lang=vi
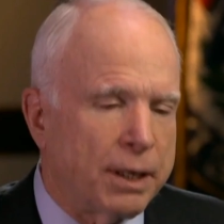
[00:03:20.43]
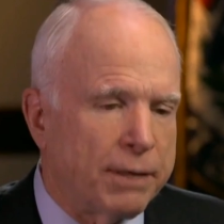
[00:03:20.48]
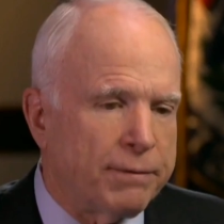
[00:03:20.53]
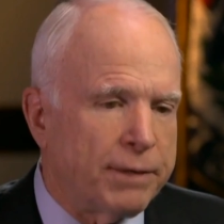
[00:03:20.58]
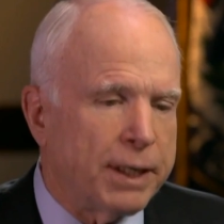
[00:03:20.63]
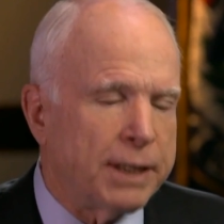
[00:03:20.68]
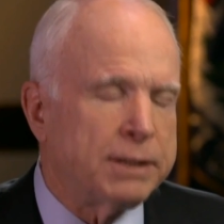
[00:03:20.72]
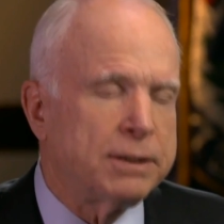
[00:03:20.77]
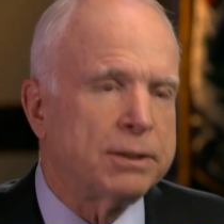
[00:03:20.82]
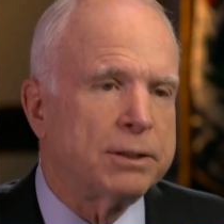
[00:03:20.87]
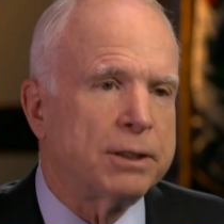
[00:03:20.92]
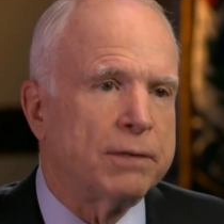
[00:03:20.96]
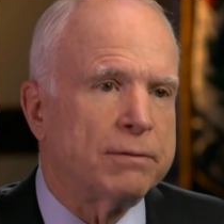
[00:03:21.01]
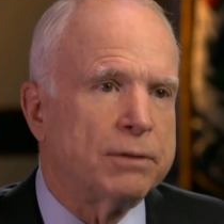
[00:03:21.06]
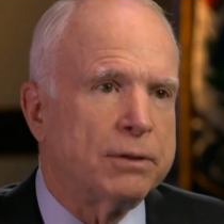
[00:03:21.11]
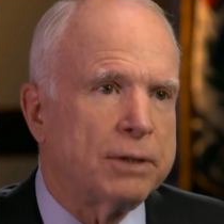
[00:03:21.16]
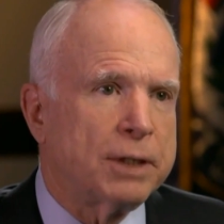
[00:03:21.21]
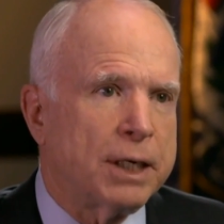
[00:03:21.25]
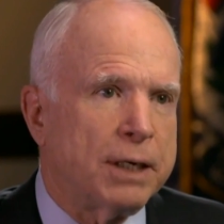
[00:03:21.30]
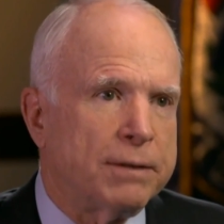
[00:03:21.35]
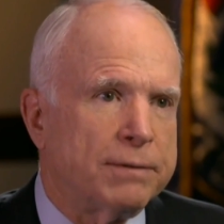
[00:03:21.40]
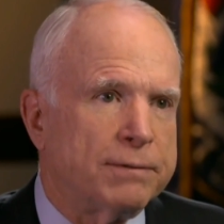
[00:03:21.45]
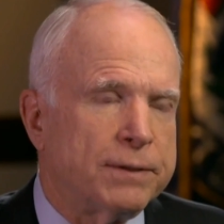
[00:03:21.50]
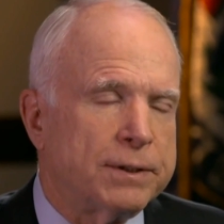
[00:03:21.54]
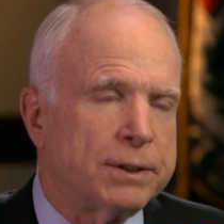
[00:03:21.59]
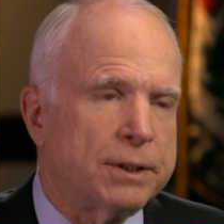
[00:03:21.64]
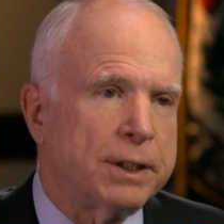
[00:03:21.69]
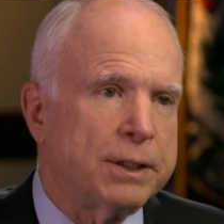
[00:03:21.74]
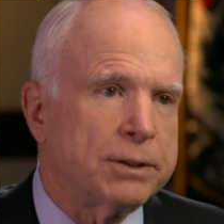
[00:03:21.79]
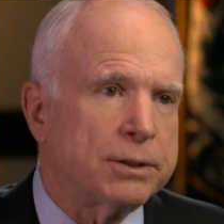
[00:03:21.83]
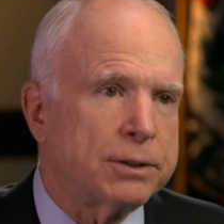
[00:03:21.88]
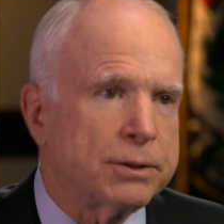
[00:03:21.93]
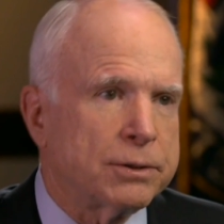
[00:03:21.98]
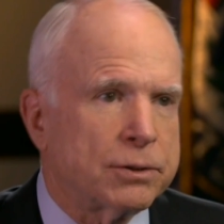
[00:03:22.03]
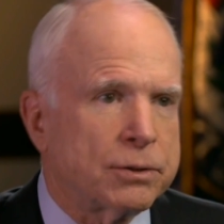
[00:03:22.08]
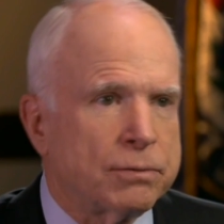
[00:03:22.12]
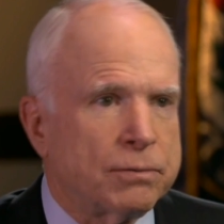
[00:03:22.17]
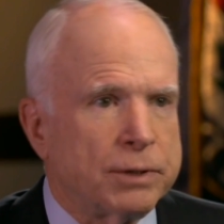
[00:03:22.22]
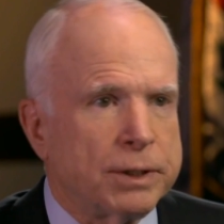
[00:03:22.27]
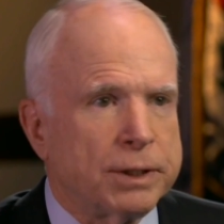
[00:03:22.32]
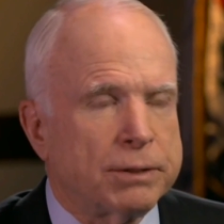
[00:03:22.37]
với chính phủ Nga
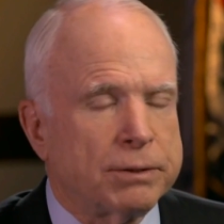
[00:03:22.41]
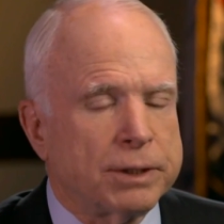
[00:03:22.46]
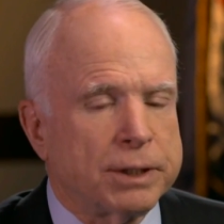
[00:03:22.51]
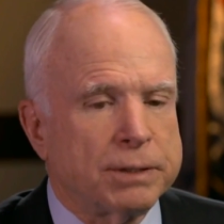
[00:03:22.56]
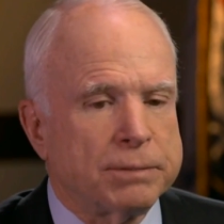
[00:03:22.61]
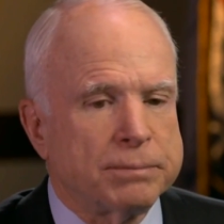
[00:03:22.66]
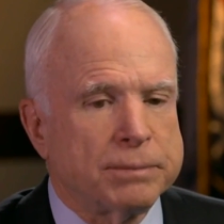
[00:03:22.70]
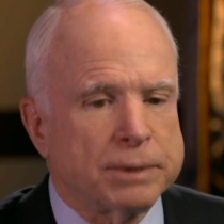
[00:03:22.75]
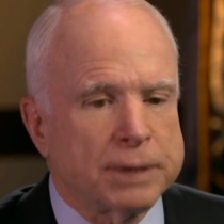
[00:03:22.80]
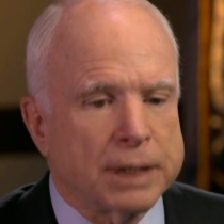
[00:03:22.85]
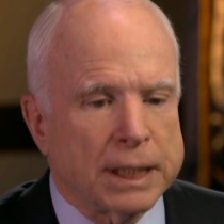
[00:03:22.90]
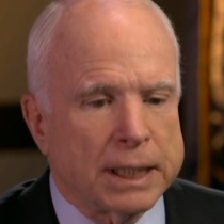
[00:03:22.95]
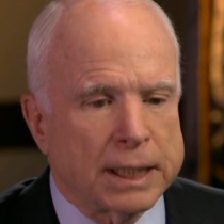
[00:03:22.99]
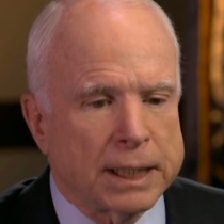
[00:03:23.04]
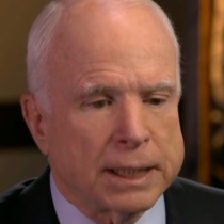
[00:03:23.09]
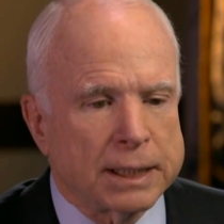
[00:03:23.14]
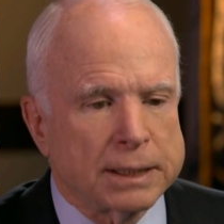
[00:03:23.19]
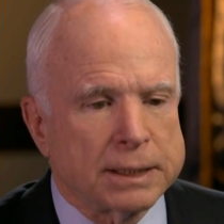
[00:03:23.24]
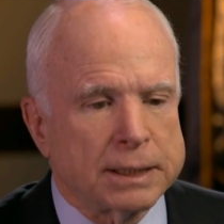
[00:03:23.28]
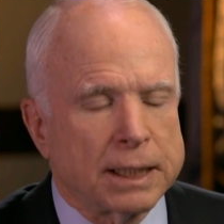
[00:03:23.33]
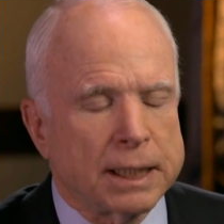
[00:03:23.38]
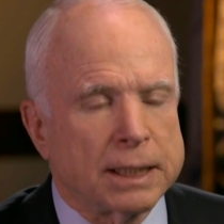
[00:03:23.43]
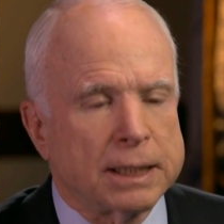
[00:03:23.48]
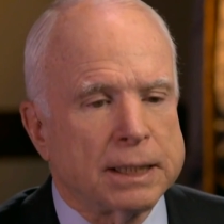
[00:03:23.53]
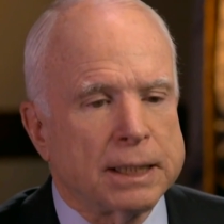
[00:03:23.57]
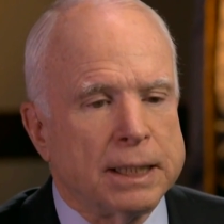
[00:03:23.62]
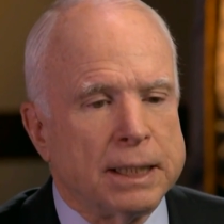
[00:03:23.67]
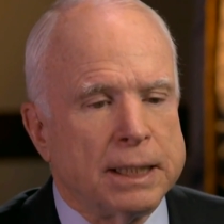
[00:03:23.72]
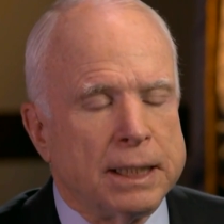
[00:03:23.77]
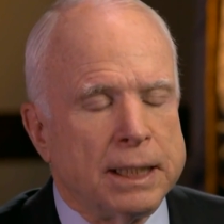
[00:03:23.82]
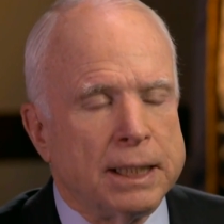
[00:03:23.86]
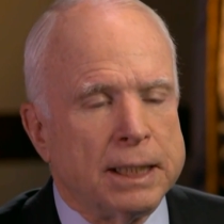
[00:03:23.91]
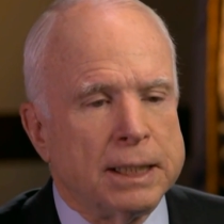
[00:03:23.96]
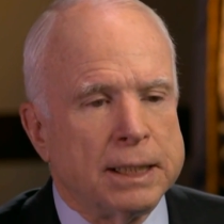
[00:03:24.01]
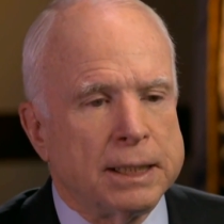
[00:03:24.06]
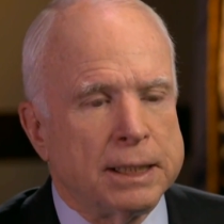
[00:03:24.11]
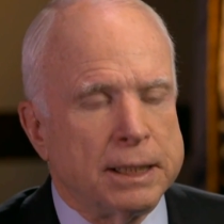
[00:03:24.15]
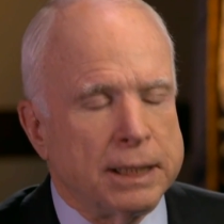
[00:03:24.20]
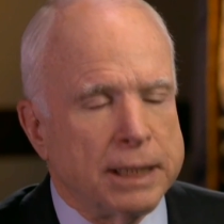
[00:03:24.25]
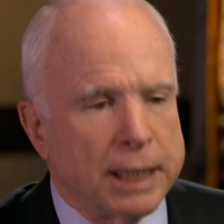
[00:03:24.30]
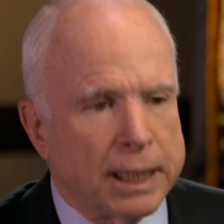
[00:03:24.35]
và Tổng thống Vladimir Putin,
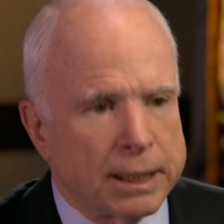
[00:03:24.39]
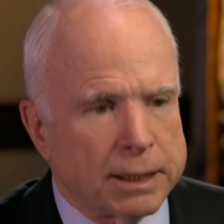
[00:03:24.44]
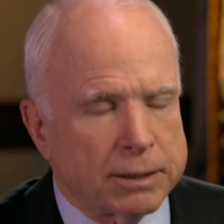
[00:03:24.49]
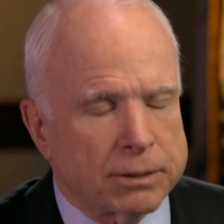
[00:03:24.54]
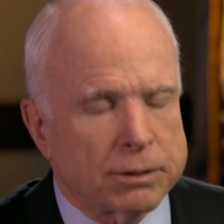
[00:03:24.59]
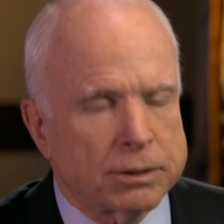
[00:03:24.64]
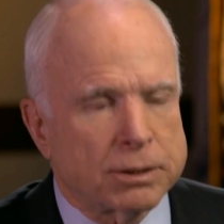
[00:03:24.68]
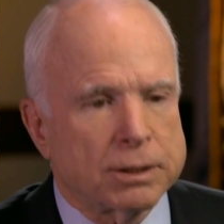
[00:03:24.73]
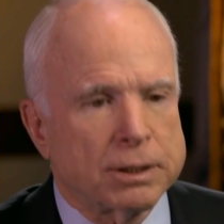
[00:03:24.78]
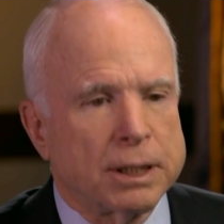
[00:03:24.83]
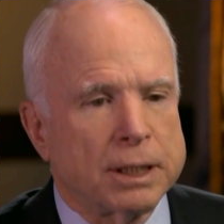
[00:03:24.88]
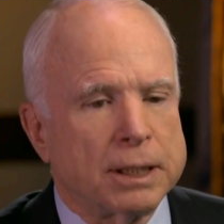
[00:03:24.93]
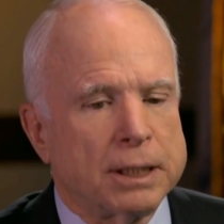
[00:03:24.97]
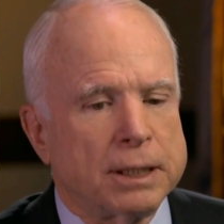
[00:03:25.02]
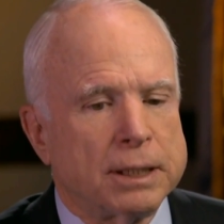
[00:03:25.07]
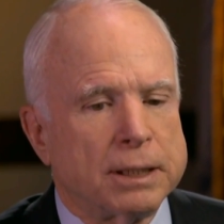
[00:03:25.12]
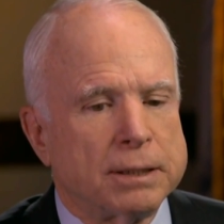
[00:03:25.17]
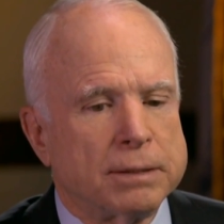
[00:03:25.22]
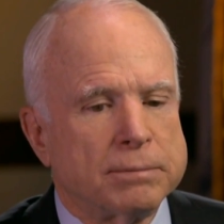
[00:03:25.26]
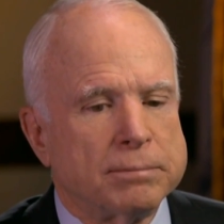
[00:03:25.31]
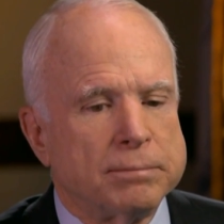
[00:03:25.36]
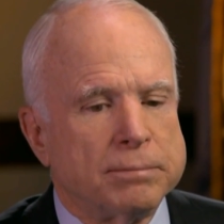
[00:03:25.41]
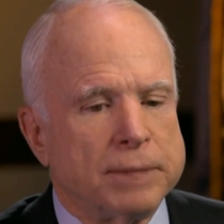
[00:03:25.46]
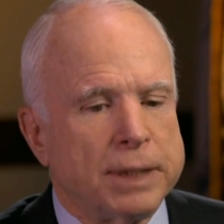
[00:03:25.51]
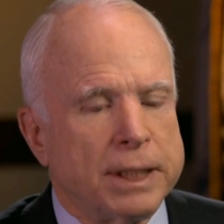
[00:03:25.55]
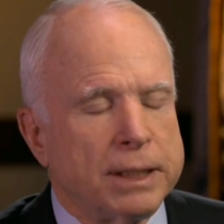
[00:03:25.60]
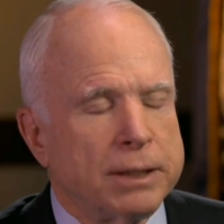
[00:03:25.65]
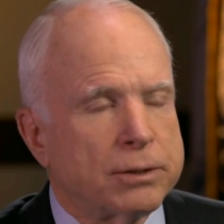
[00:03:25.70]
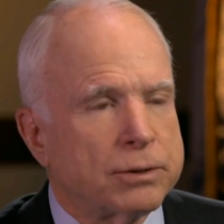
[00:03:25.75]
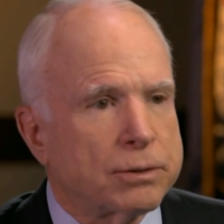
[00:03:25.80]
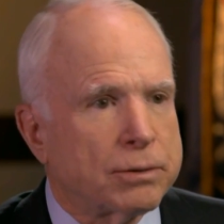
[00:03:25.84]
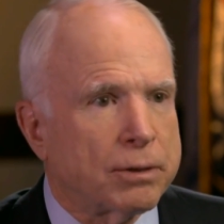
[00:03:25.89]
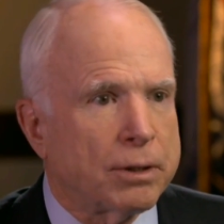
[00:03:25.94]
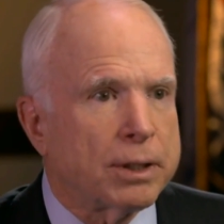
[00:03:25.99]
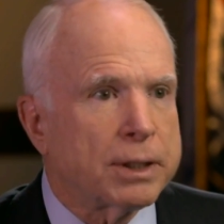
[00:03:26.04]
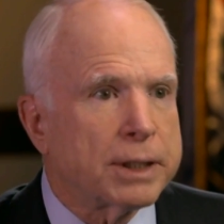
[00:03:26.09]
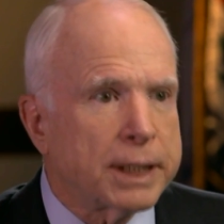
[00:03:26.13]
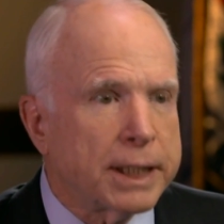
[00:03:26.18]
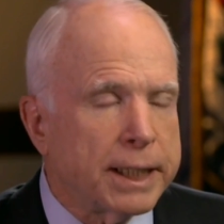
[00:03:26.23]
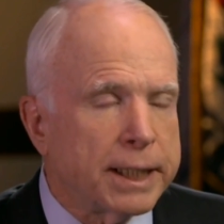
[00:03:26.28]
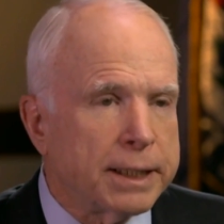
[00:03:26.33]
chúng tôi tin rằng ông Tillerson
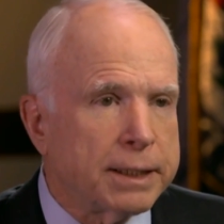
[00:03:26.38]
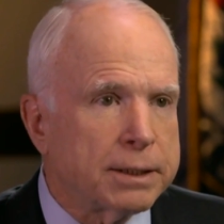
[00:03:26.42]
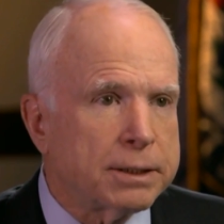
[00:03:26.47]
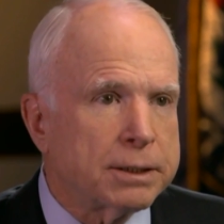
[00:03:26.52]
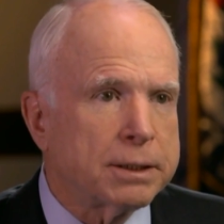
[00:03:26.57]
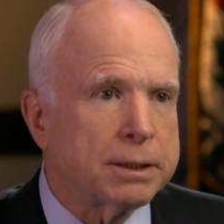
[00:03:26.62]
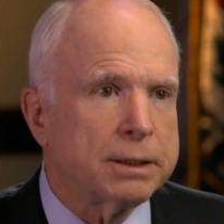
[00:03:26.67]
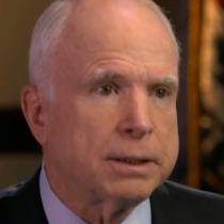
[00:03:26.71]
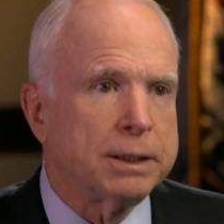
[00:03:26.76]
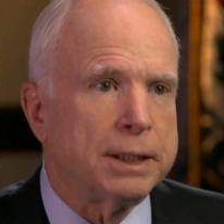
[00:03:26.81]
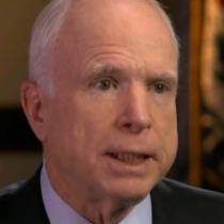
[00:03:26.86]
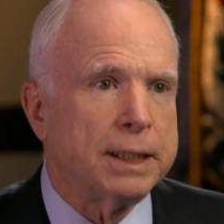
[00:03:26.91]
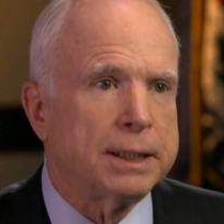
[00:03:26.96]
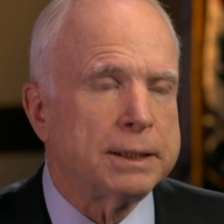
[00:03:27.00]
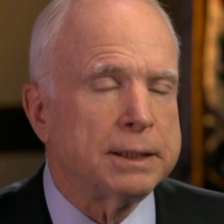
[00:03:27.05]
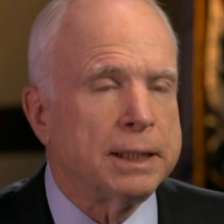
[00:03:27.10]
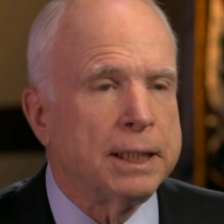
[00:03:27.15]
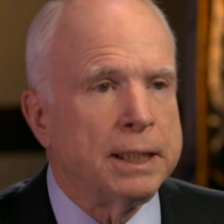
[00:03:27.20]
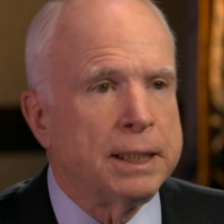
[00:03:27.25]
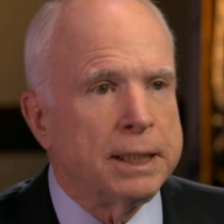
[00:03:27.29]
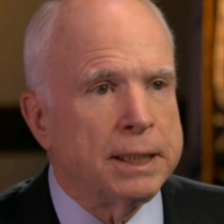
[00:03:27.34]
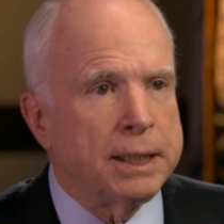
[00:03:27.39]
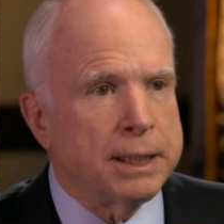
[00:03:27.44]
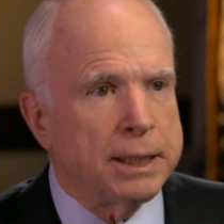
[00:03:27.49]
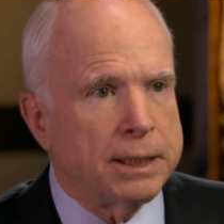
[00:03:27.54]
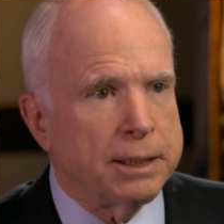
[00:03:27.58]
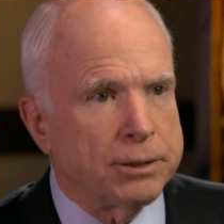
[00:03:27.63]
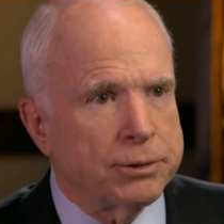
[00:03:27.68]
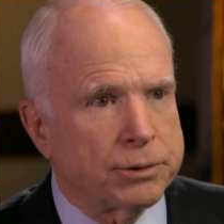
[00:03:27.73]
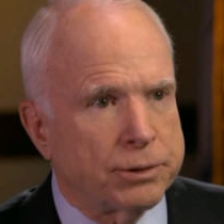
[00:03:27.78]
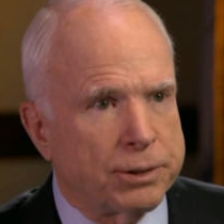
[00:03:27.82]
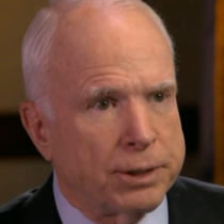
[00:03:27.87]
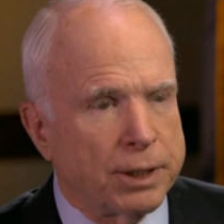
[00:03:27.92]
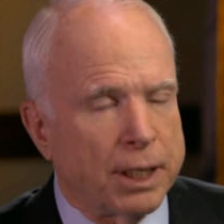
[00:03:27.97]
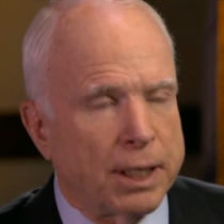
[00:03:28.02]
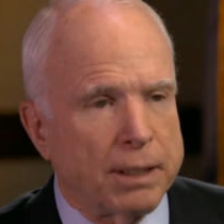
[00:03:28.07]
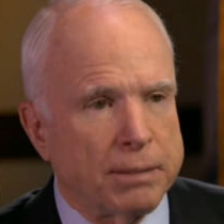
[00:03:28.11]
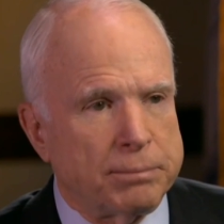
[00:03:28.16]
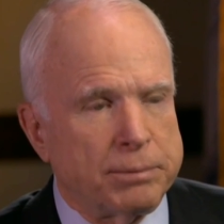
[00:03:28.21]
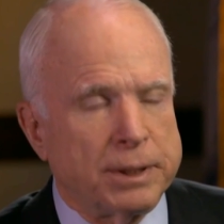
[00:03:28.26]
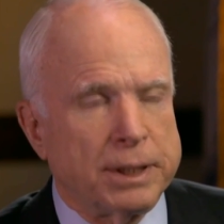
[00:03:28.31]
có thể là người bảo vệ hiệu quả các
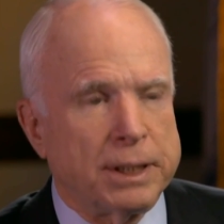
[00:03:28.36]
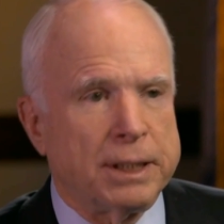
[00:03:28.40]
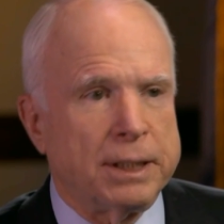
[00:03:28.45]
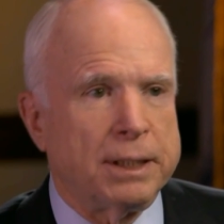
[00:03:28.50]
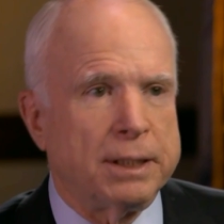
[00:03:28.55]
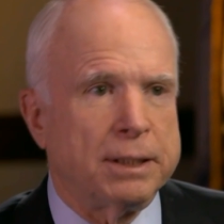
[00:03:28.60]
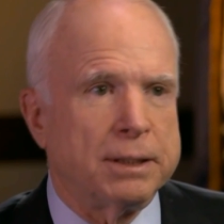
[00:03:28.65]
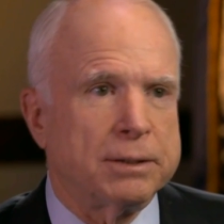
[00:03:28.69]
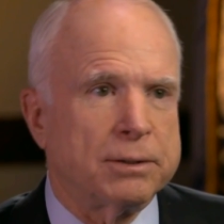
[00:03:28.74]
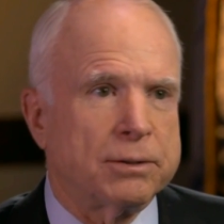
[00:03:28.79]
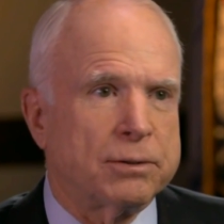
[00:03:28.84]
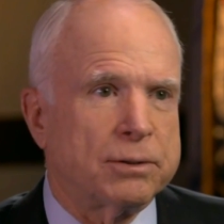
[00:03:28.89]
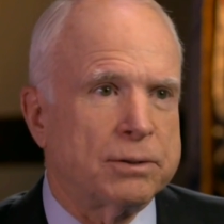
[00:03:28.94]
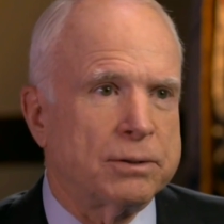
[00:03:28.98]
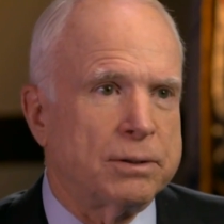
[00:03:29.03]
quyền lợi của Hoa Kỳ.